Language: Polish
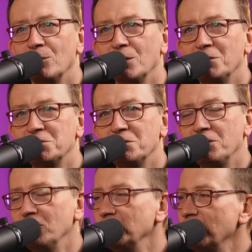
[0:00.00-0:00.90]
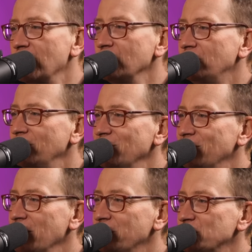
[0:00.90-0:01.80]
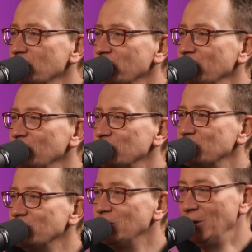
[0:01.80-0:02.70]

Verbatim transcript: i właściwie w ogóle nie reagowali, ale jak patrzyłem na ich oczy, to